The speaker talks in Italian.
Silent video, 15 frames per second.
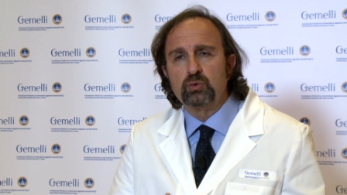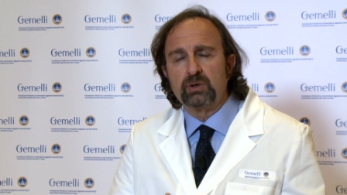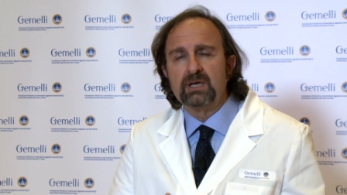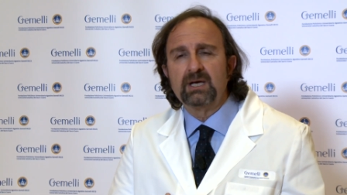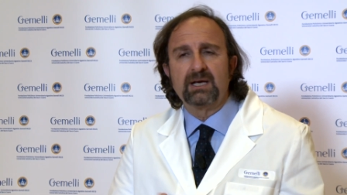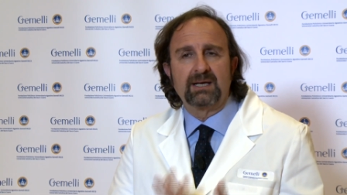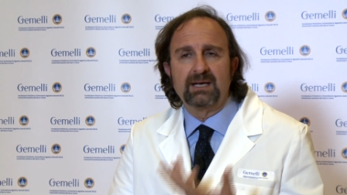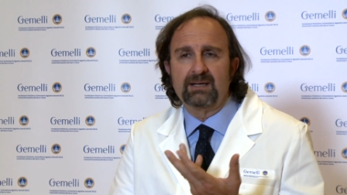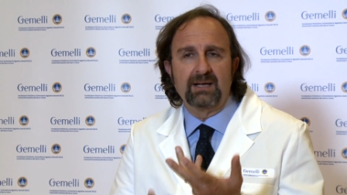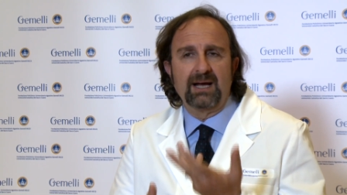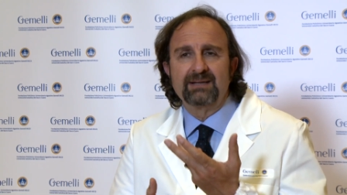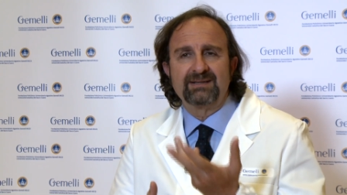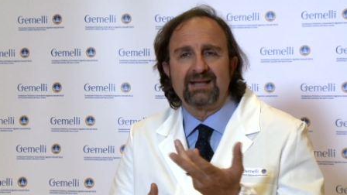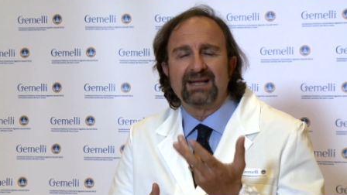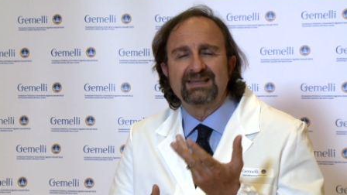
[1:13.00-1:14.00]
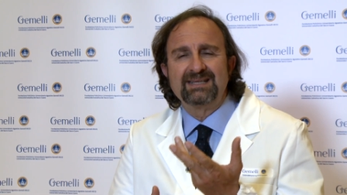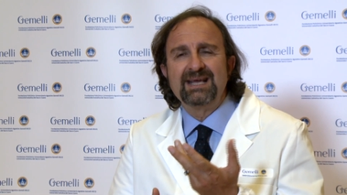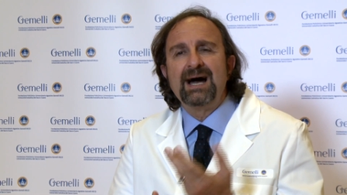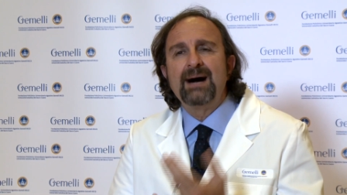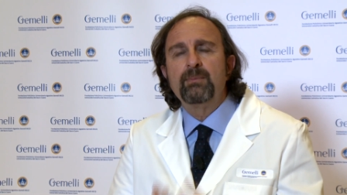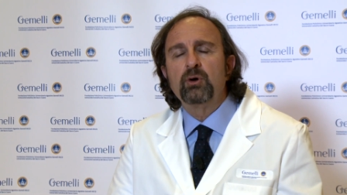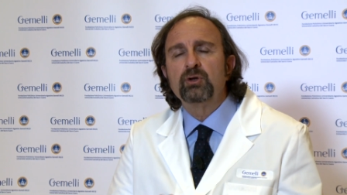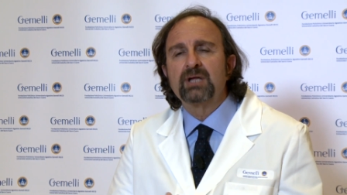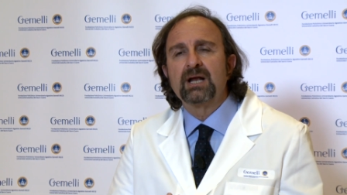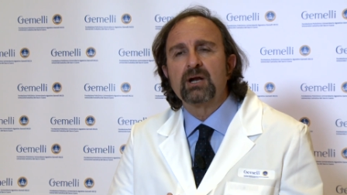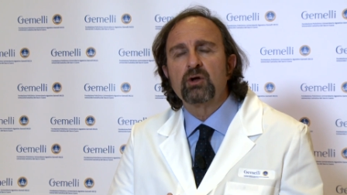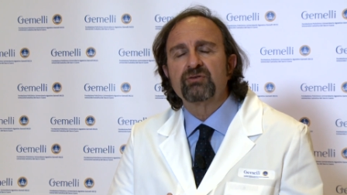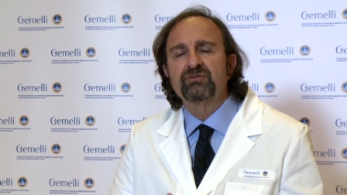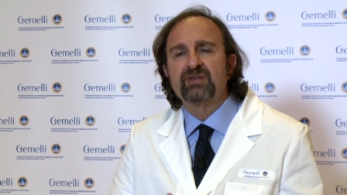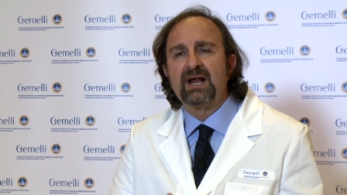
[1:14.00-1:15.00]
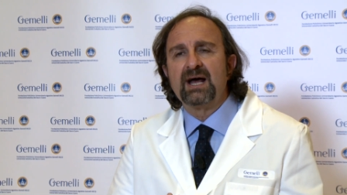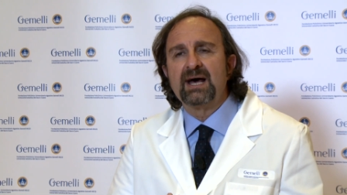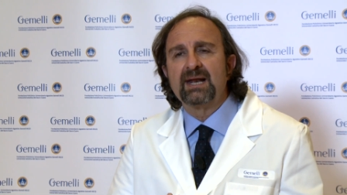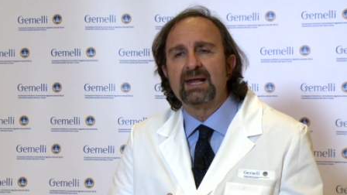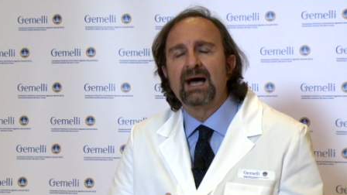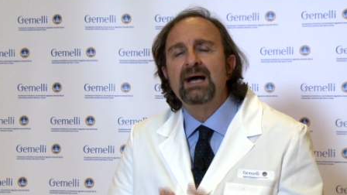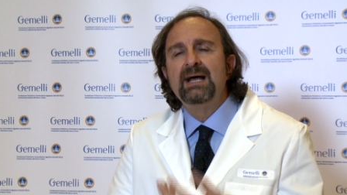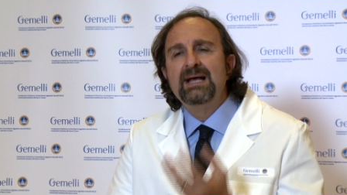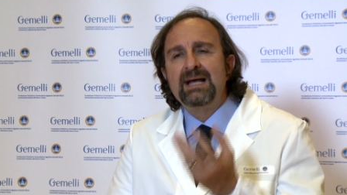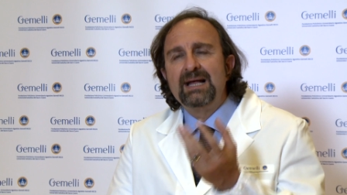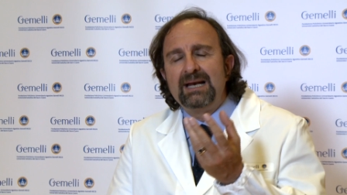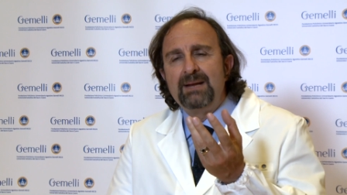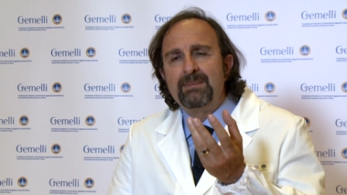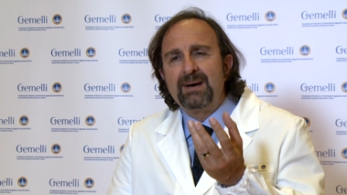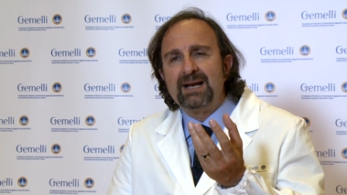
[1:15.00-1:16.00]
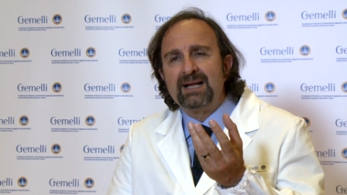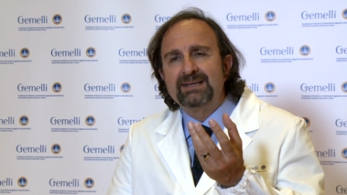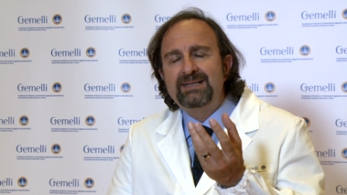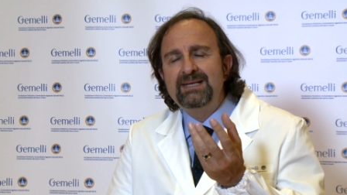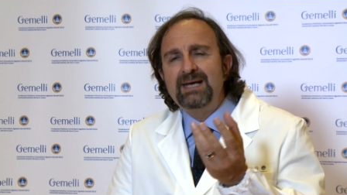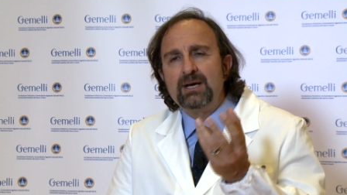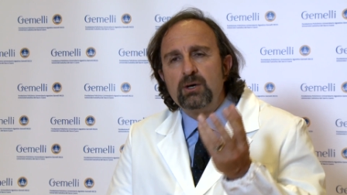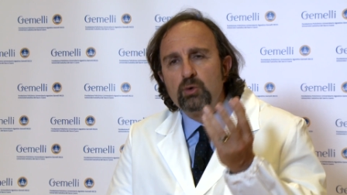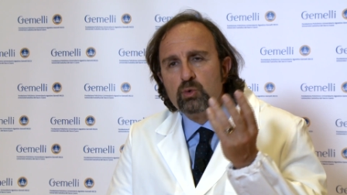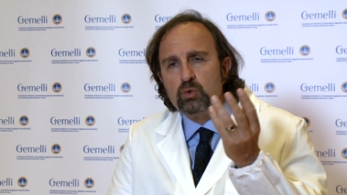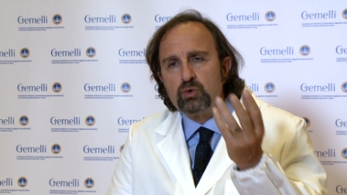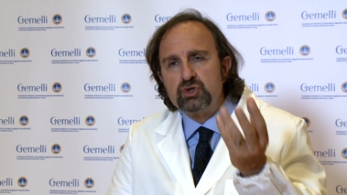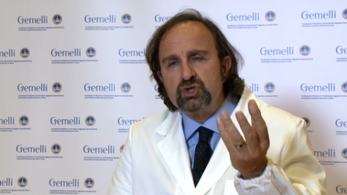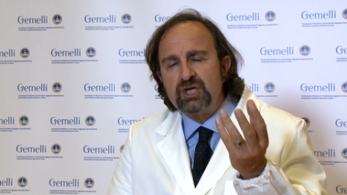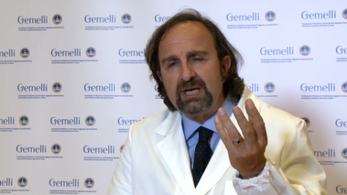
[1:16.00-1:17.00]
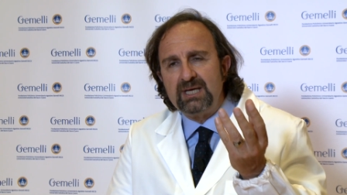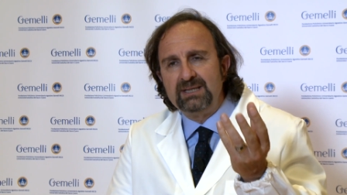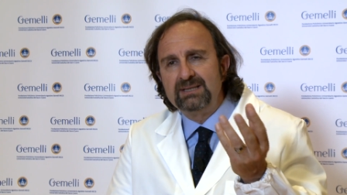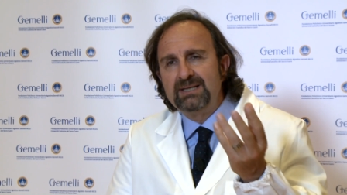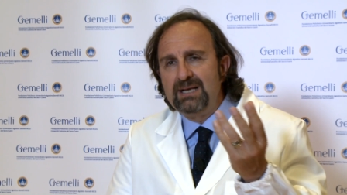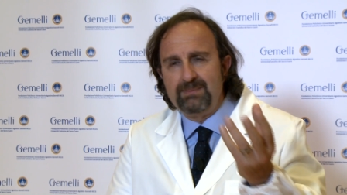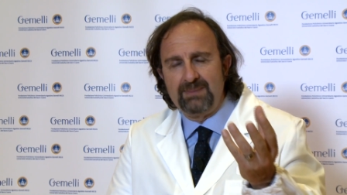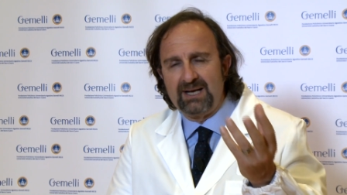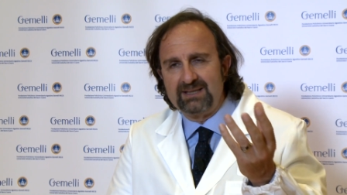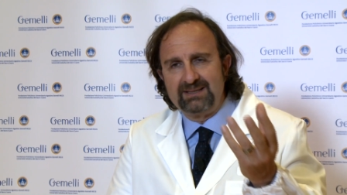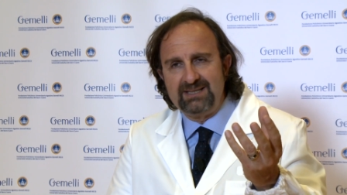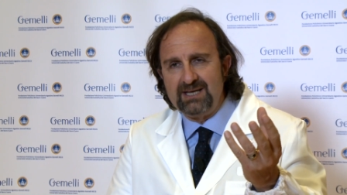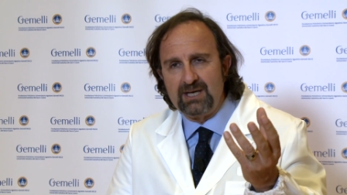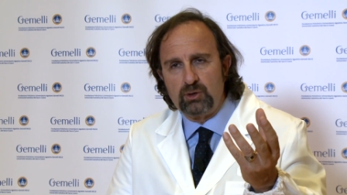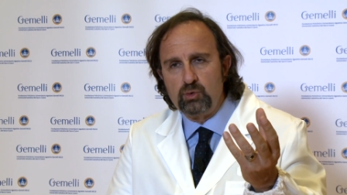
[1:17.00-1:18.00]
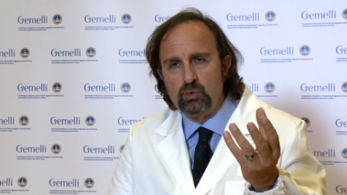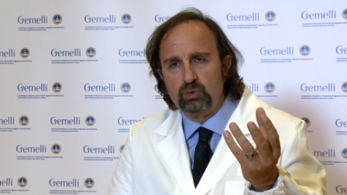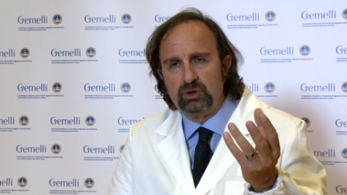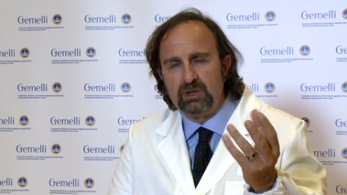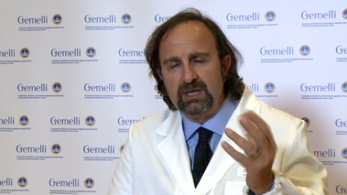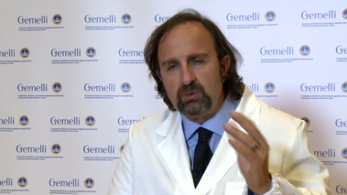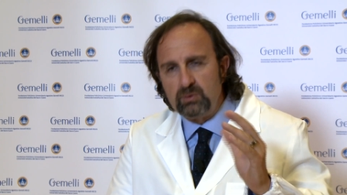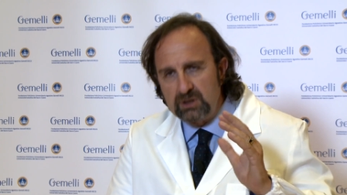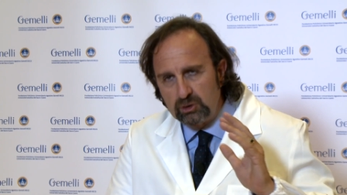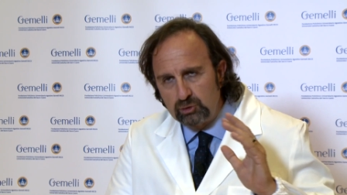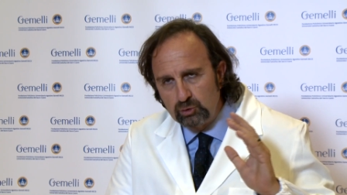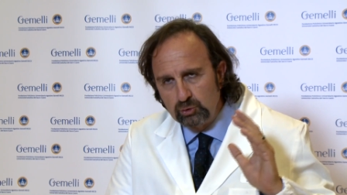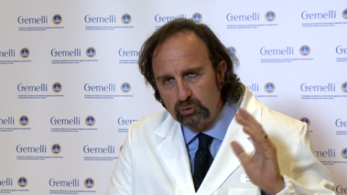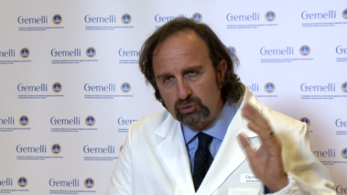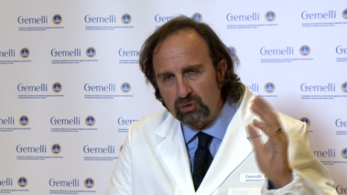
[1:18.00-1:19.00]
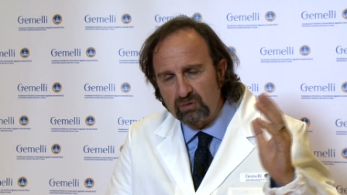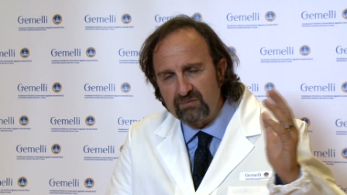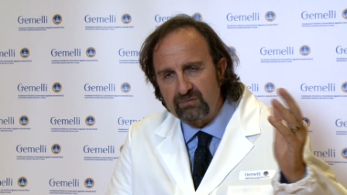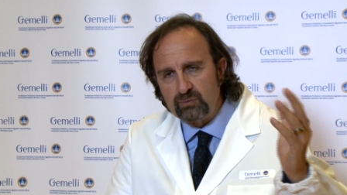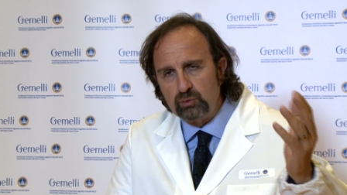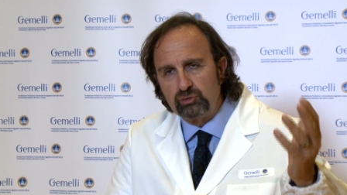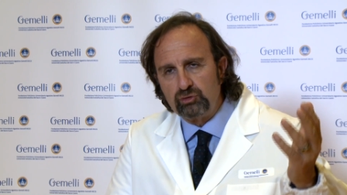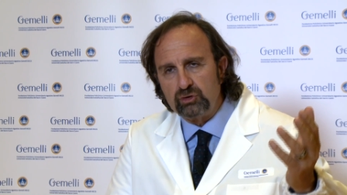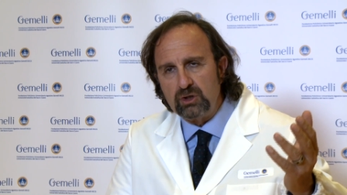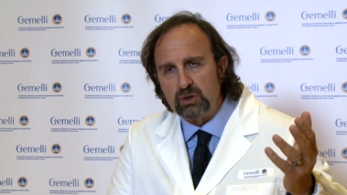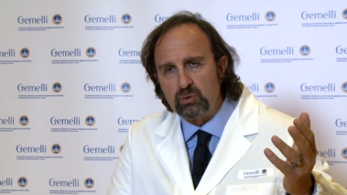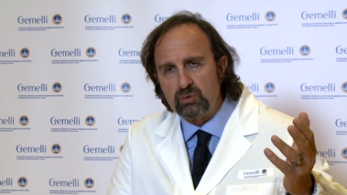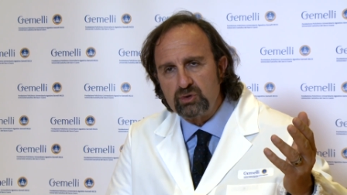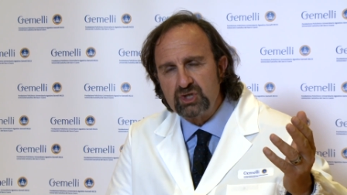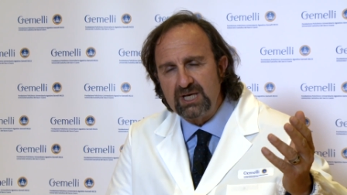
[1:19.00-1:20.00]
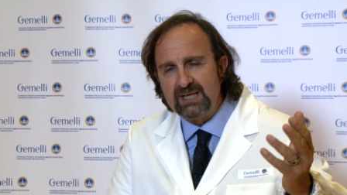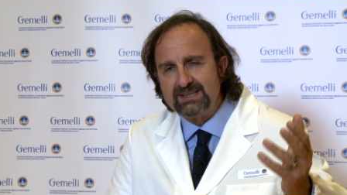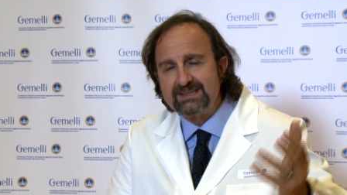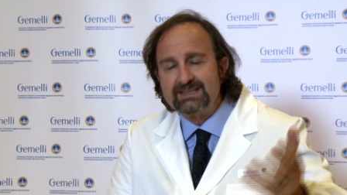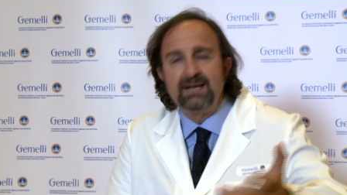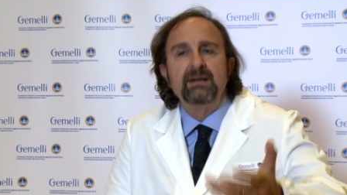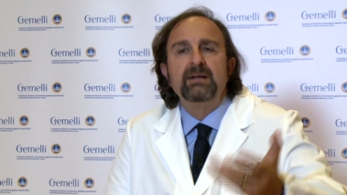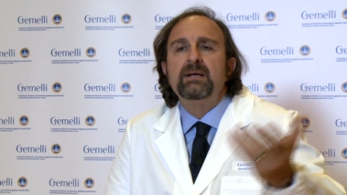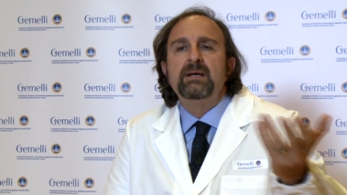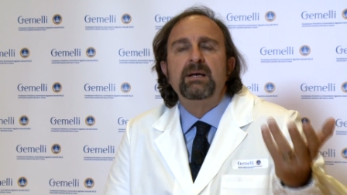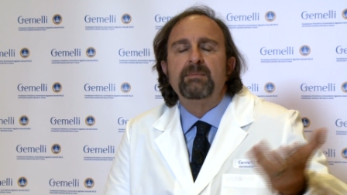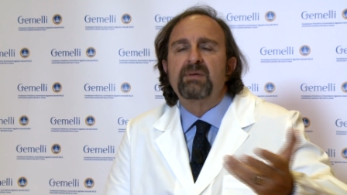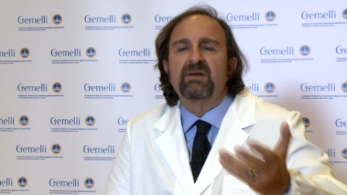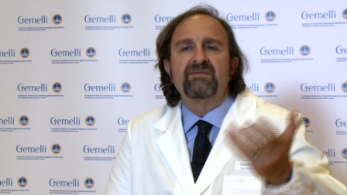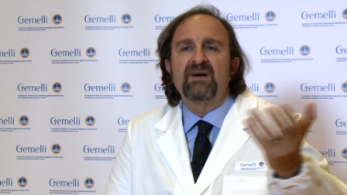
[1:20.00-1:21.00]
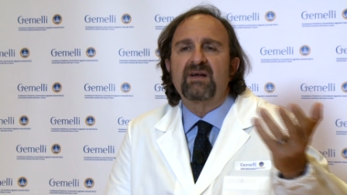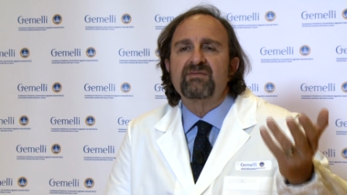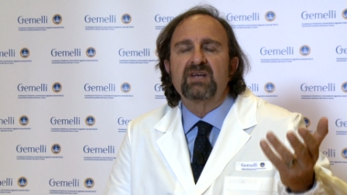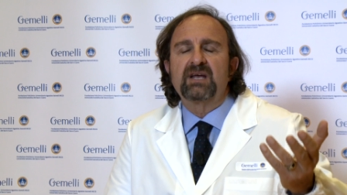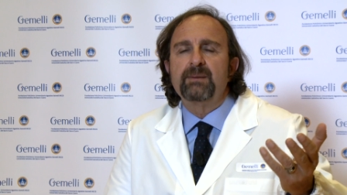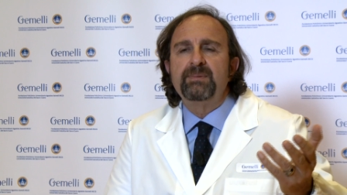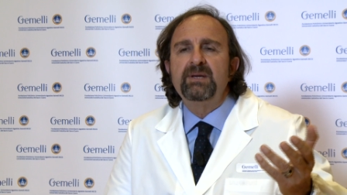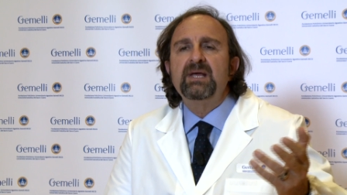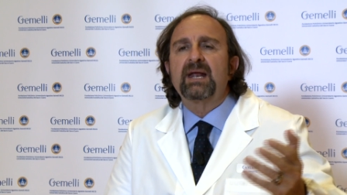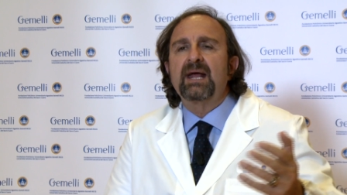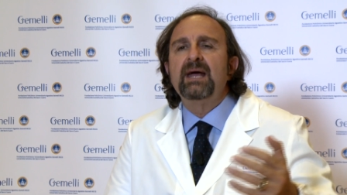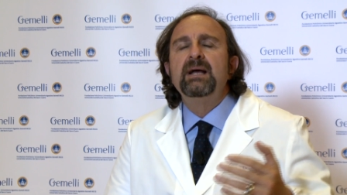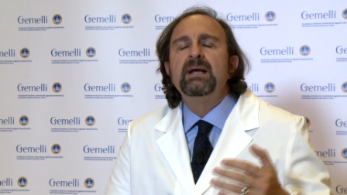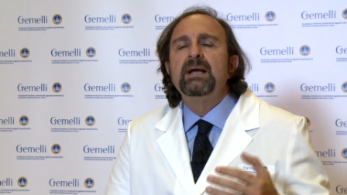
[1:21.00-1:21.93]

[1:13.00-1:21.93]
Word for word: che, che trattiamo nella nostra area. Le malattie urgenti, le malattie acute, quindi tutto il flusso dell'urgenza, per farvi capire